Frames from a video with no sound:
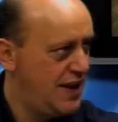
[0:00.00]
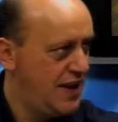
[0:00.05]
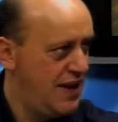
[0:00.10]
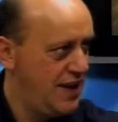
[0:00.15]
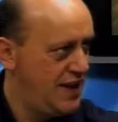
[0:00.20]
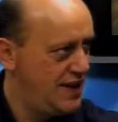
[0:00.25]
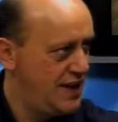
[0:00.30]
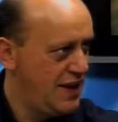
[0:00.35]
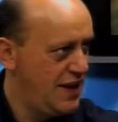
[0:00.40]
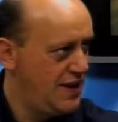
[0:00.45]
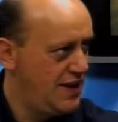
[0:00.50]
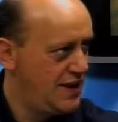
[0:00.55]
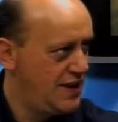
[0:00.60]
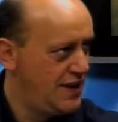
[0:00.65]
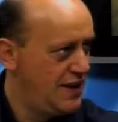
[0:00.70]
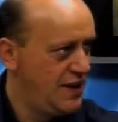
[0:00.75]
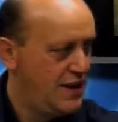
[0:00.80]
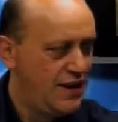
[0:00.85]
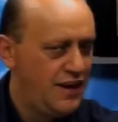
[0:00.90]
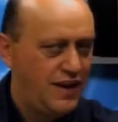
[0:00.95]
adelantadas.
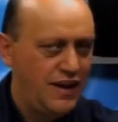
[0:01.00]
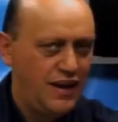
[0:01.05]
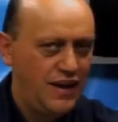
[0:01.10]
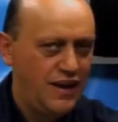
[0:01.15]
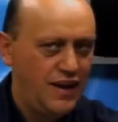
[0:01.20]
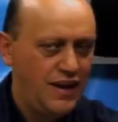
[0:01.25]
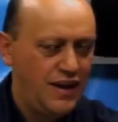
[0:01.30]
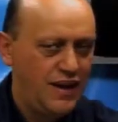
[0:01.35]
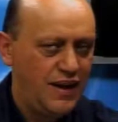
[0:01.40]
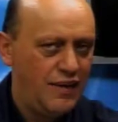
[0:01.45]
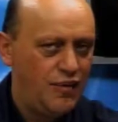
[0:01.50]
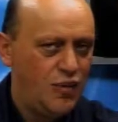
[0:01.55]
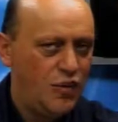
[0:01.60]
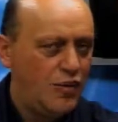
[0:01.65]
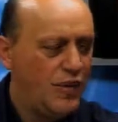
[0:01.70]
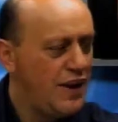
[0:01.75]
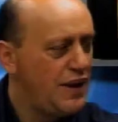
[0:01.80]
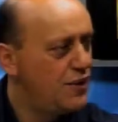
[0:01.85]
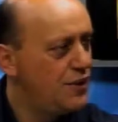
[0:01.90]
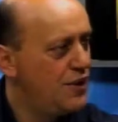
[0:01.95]
El
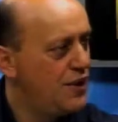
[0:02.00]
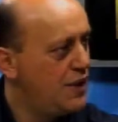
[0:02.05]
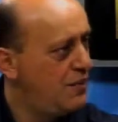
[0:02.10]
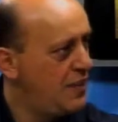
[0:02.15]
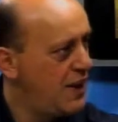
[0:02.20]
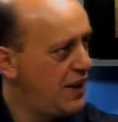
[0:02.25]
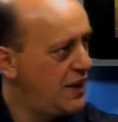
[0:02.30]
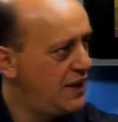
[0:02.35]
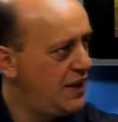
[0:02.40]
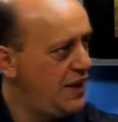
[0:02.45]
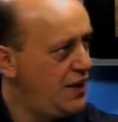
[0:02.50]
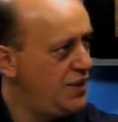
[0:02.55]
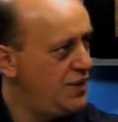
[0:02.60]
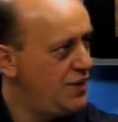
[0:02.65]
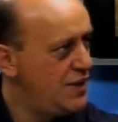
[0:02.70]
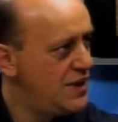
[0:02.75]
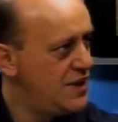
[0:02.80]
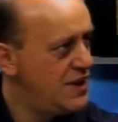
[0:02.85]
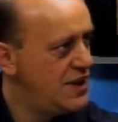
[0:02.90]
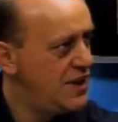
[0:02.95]
momento del
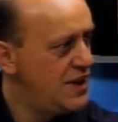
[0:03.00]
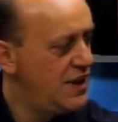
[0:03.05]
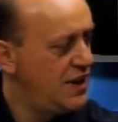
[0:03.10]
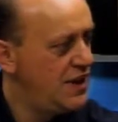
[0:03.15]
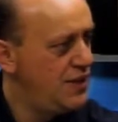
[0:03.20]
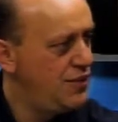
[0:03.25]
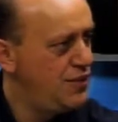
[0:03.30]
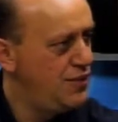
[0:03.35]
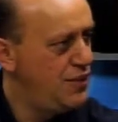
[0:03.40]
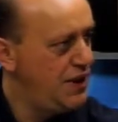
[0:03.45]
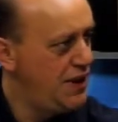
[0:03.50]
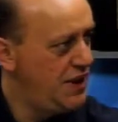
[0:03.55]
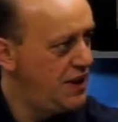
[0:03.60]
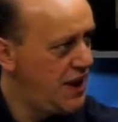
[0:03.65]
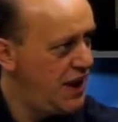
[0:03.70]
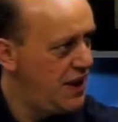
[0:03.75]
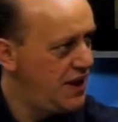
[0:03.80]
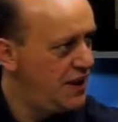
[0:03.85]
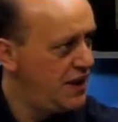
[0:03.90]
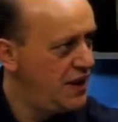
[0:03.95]
partido es de
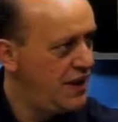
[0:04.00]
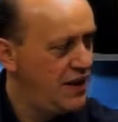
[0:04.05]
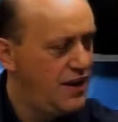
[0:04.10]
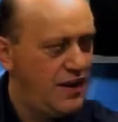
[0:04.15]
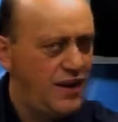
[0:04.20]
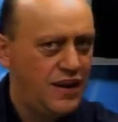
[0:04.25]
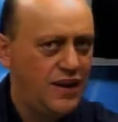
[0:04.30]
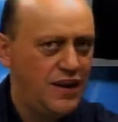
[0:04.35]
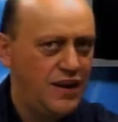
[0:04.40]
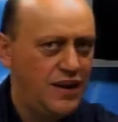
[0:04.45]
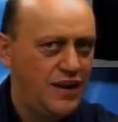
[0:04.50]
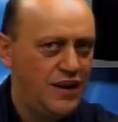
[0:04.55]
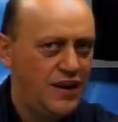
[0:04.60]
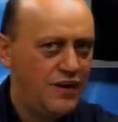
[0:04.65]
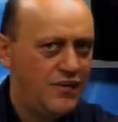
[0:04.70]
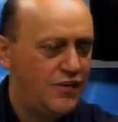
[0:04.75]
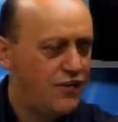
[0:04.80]
unidad, de